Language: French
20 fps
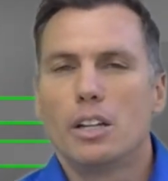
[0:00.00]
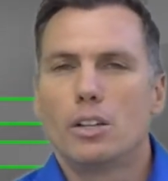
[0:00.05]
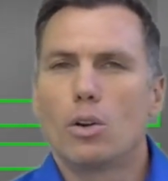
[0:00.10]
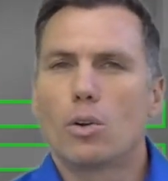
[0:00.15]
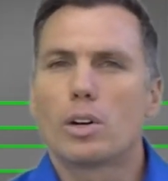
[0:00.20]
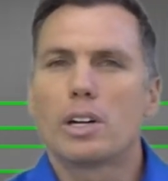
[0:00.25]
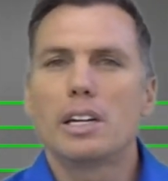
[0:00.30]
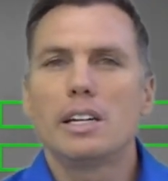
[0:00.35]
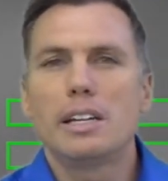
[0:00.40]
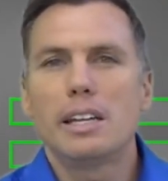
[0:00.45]

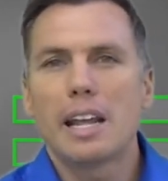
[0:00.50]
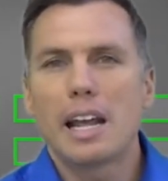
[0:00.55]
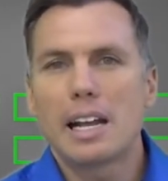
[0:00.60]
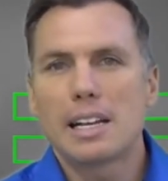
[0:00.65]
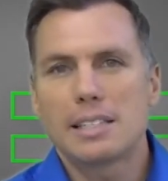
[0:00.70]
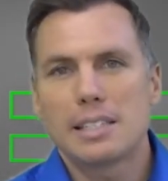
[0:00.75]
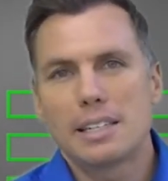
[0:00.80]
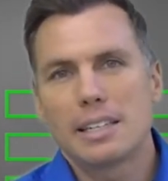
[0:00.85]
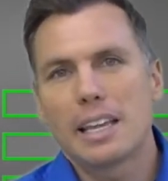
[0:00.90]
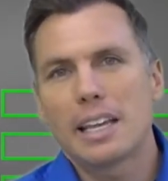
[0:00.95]
Donc,
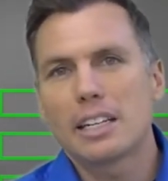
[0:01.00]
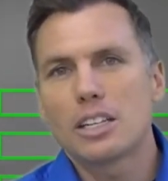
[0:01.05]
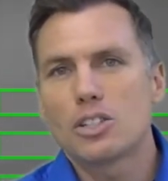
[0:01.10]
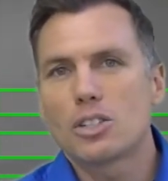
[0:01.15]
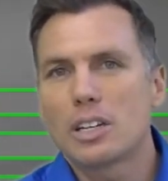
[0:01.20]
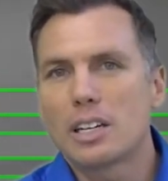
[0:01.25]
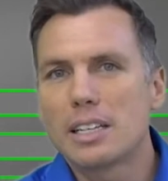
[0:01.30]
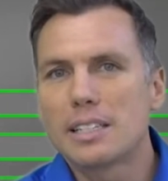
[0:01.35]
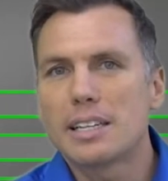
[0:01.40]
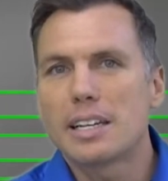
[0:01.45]
l'idéal, c'est de garder
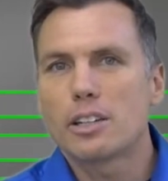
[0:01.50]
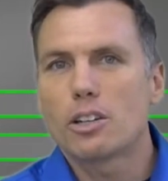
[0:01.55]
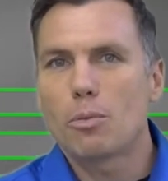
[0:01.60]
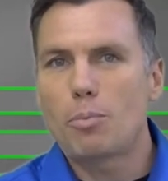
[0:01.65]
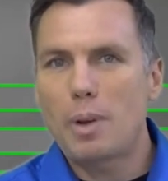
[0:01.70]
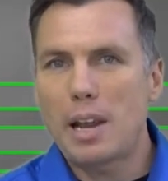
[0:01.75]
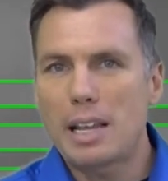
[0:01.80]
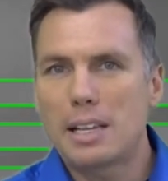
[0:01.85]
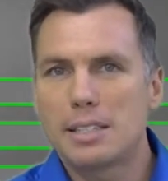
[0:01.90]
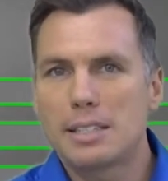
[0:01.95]
ça dans les sacs de
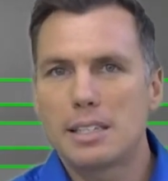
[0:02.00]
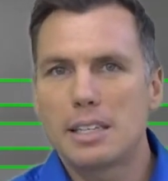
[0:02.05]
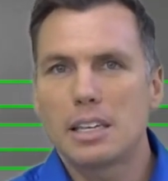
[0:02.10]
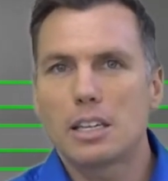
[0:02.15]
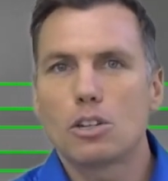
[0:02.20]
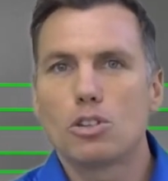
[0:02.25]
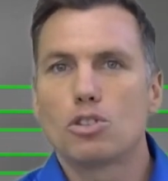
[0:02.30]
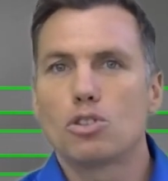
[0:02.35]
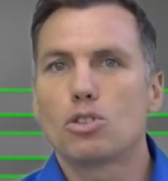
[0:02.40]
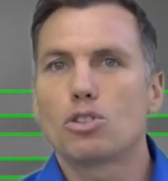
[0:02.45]

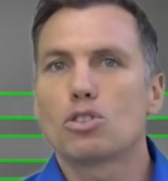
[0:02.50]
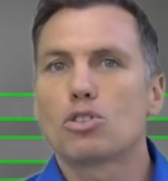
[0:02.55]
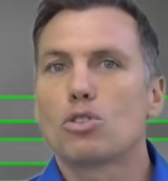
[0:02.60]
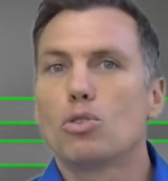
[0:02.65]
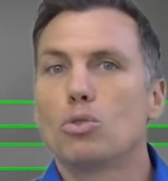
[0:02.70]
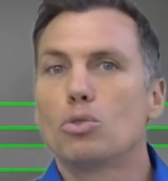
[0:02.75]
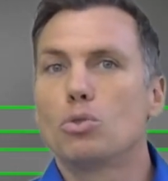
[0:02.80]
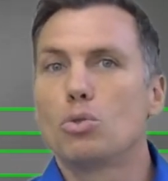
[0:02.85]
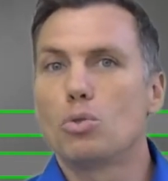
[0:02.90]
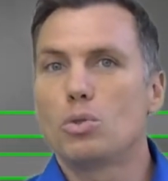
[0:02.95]
plastique
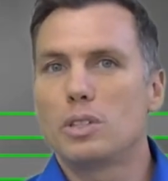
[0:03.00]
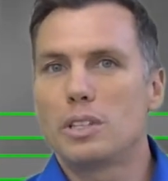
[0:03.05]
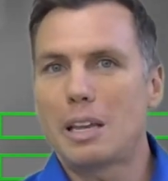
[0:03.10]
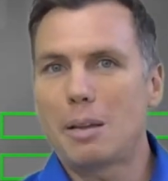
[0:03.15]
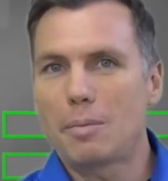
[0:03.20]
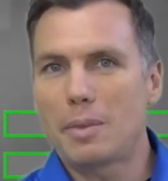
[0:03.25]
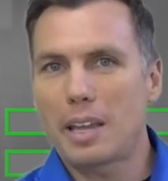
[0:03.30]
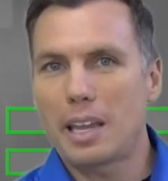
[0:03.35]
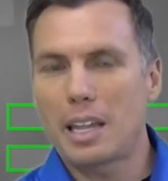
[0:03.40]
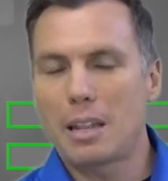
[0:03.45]
jusqu'au
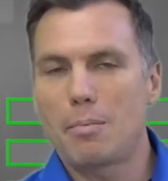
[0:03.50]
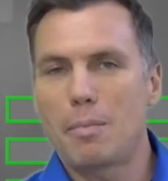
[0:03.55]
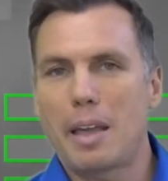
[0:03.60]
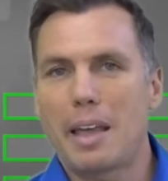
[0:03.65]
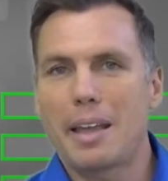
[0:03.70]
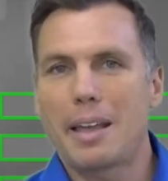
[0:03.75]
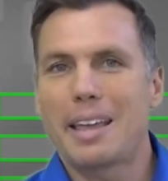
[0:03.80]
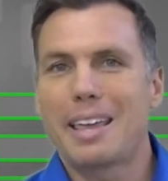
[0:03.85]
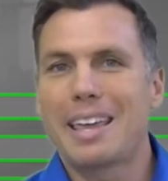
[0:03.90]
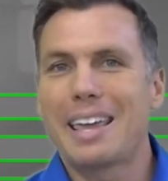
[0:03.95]
deuxième
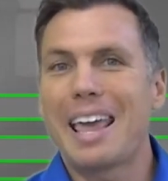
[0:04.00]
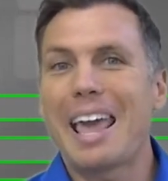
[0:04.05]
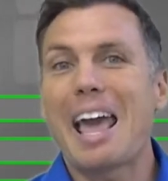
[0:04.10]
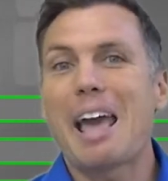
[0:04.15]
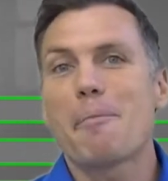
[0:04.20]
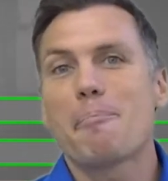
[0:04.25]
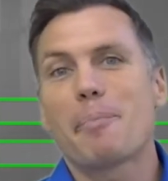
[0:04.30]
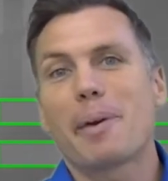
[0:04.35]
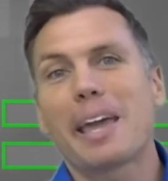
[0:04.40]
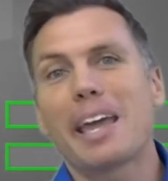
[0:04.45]
traitement, et
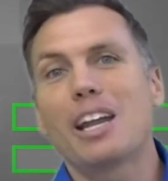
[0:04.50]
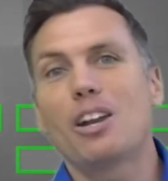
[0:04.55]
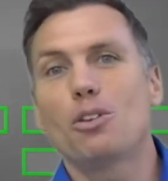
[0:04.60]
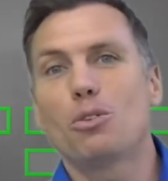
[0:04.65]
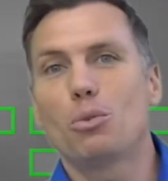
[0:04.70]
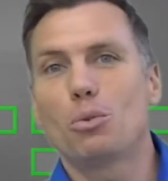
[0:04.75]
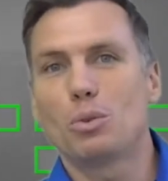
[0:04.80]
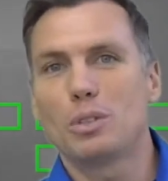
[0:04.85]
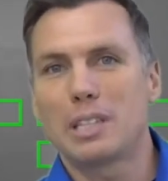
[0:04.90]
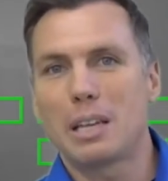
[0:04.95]
après le
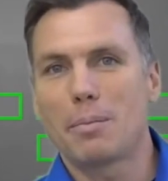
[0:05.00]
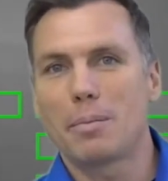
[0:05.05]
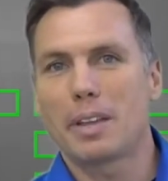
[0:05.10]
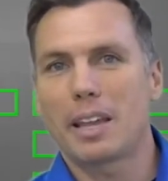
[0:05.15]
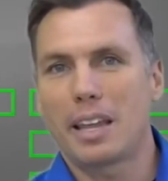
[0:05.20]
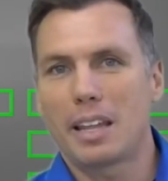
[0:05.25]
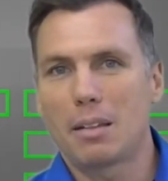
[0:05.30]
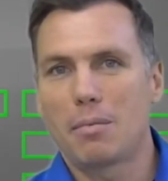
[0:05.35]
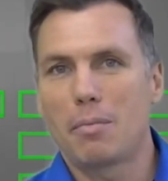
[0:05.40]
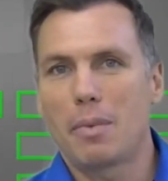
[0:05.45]
deuxième
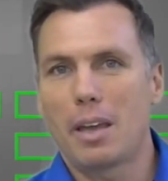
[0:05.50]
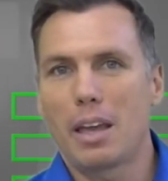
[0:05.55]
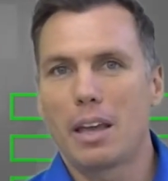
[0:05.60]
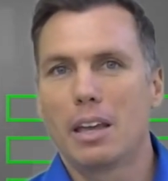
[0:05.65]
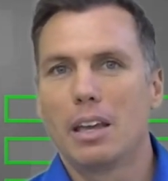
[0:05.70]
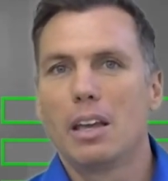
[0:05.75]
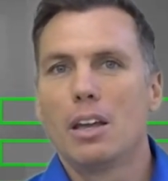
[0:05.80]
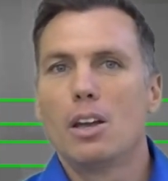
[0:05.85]
traitement,